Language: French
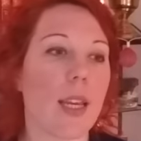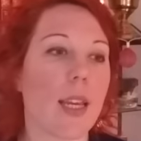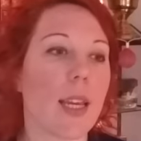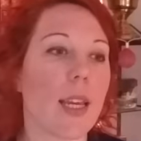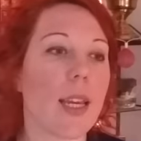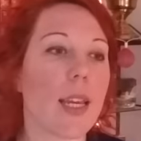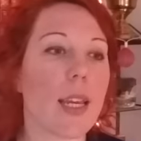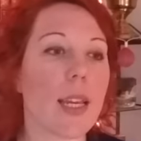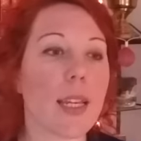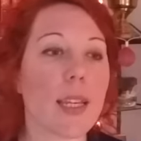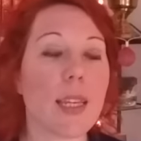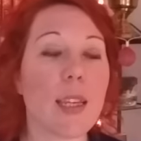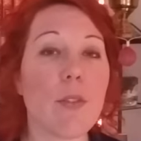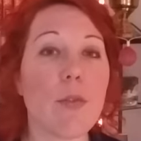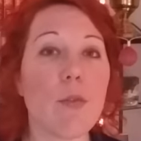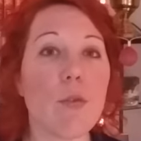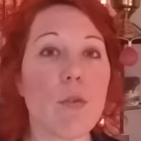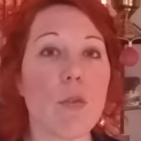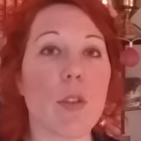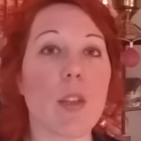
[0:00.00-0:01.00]
et qui,
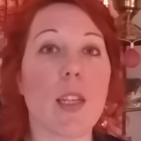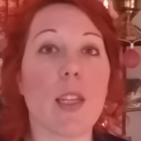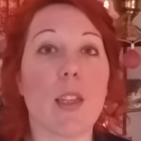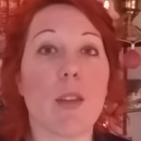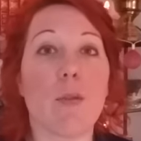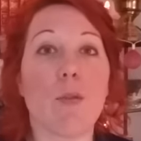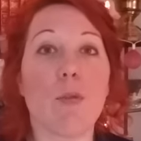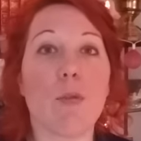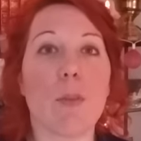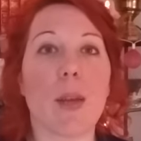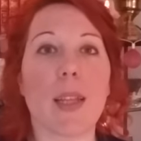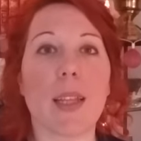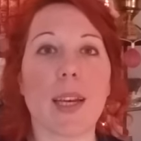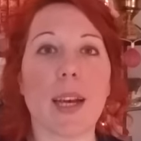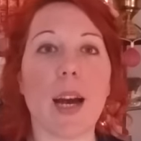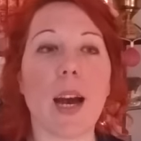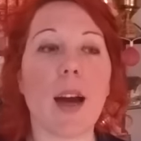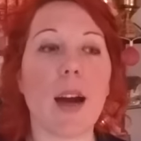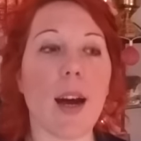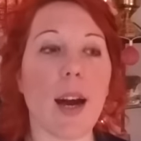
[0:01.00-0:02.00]
vous, qui, ne vous
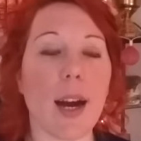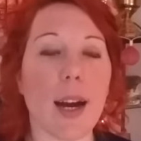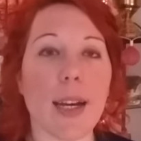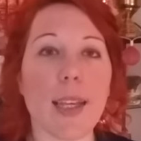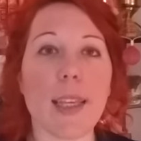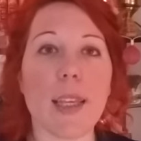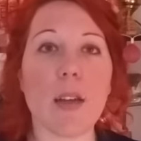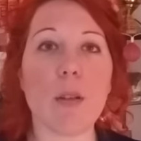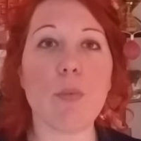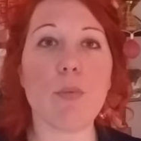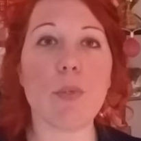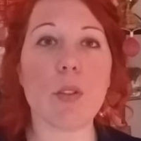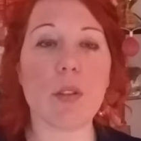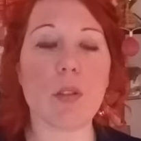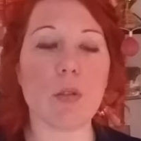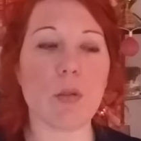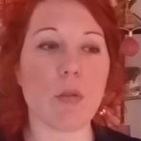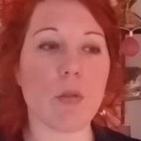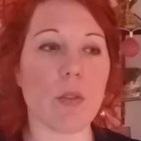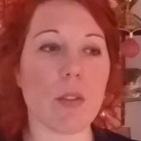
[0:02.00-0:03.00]
mènera à rien
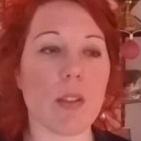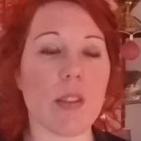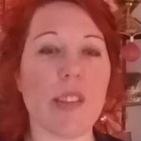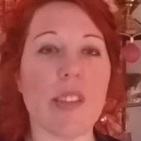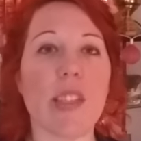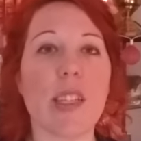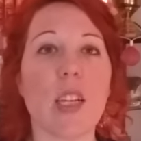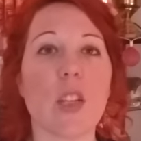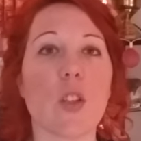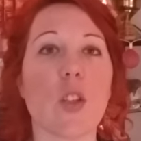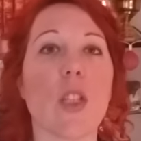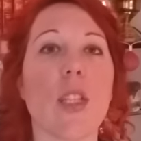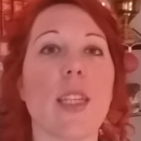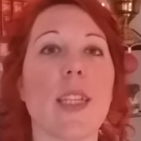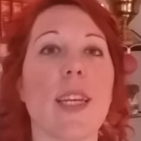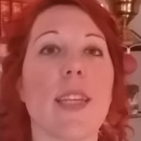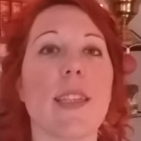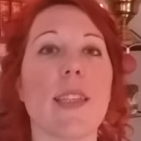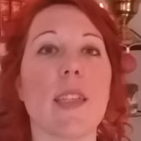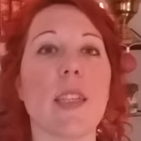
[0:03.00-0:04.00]
puisque ces énergies
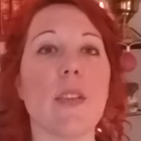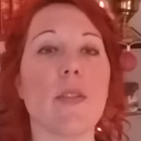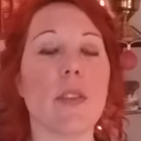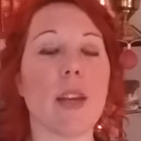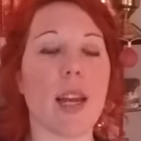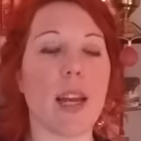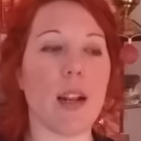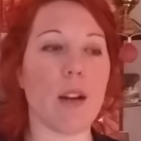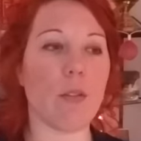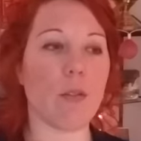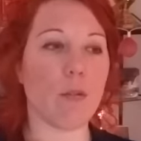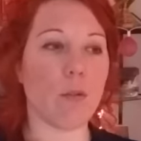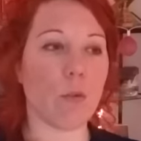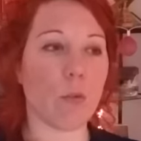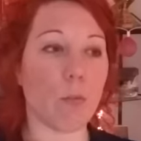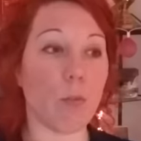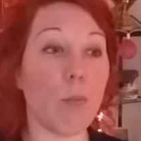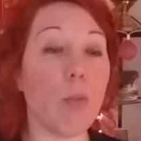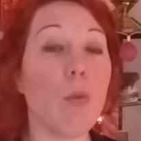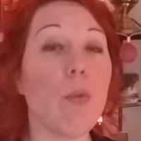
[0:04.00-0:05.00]
négatives, elles vont
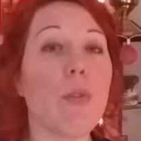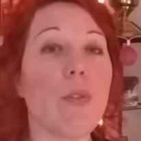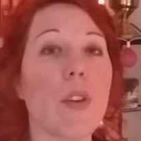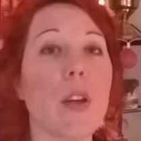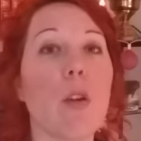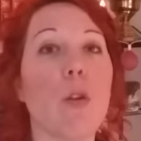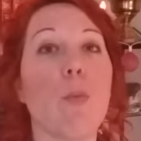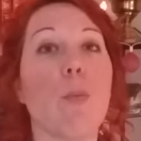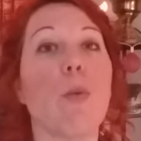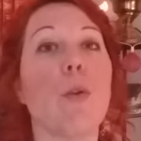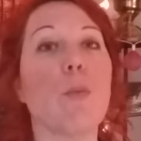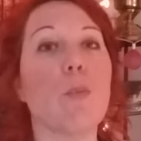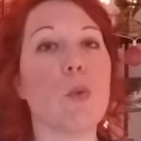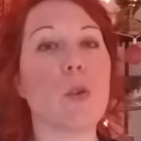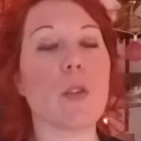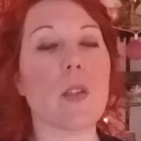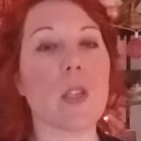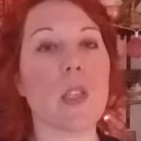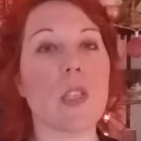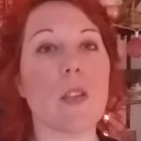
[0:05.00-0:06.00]
bouffer le peu de
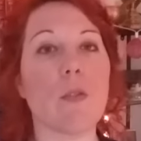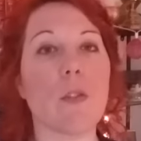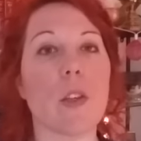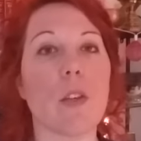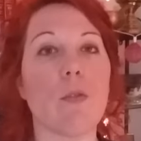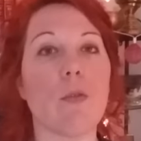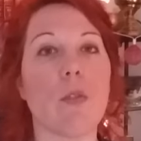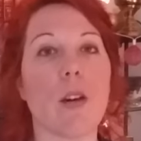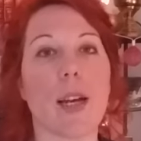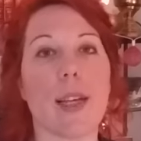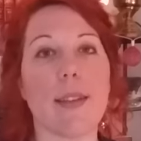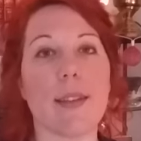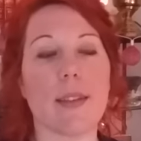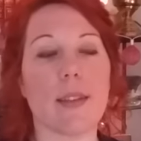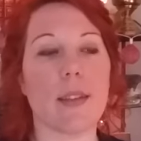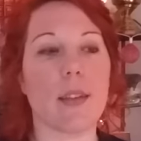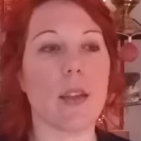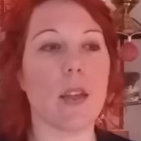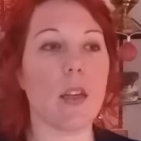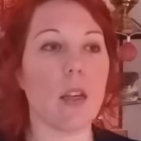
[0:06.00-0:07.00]
positif qui vous
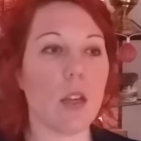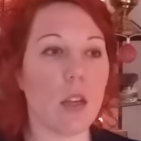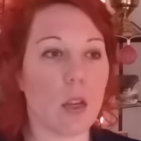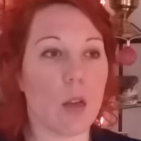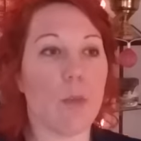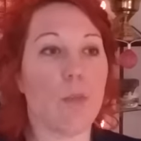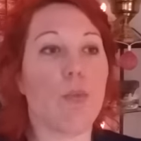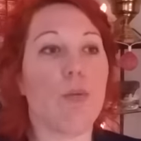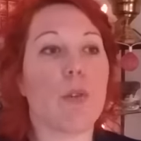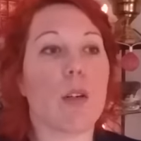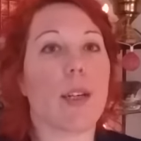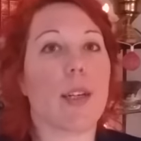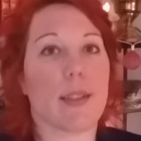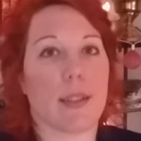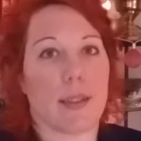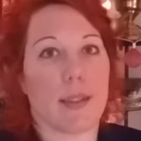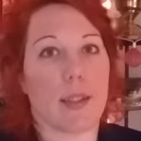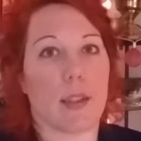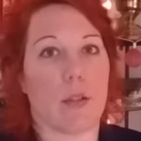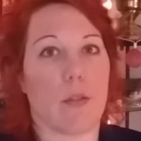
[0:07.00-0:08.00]
reste pour
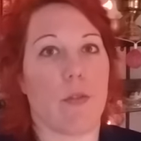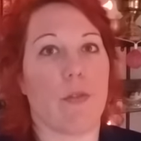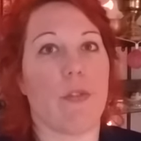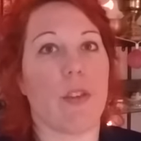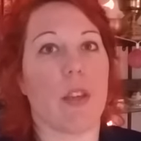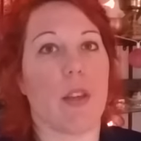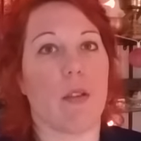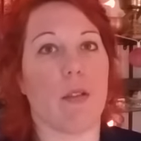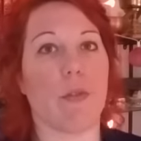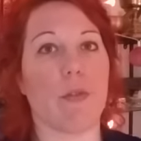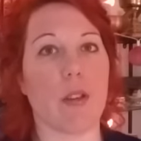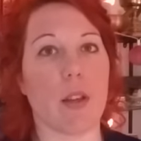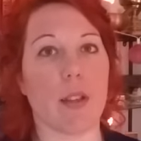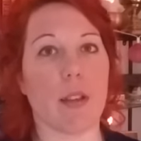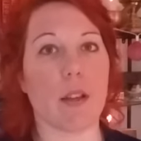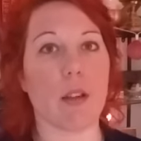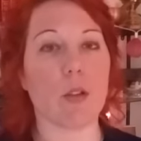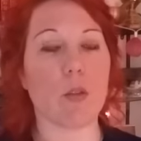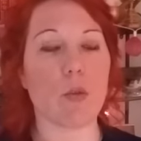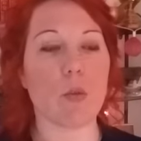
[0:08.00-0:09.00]
rester en vie, en
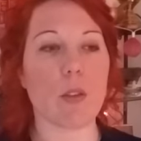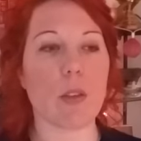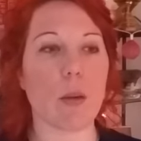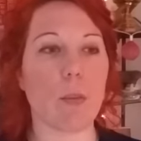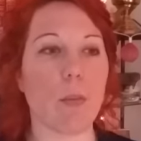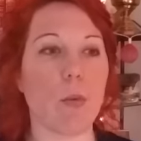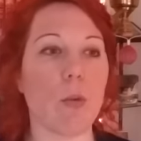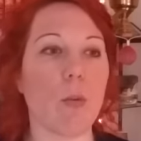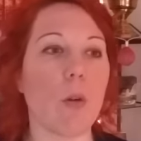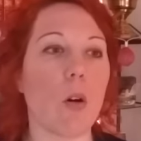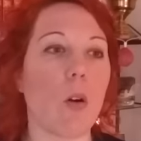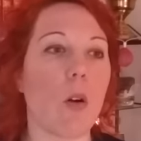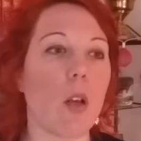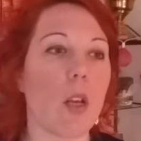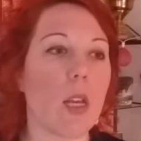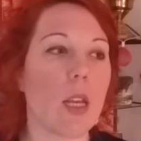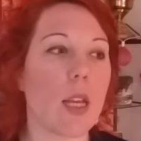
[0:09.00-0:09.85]
fait, hein, tout simplement.